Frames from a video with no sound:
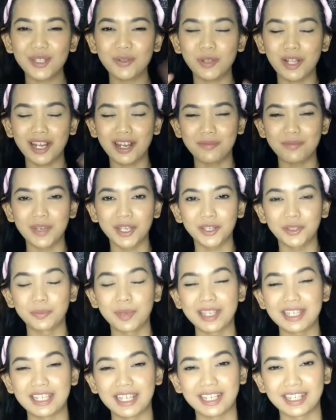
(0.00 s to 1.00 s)
welcome back to
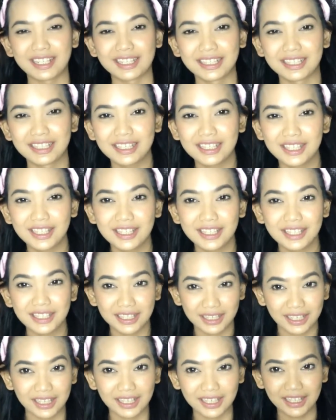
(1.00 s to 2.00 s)
my channel.
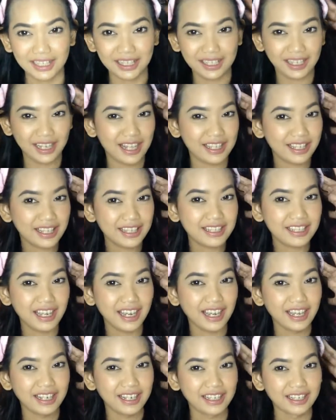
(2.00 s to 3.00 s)
Uh, kalian
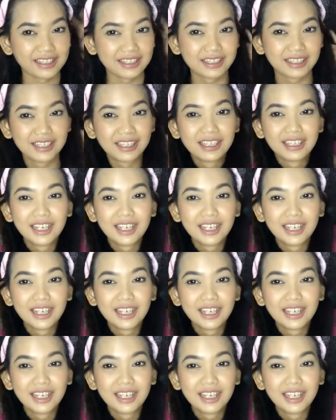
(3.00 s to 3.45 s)
jangan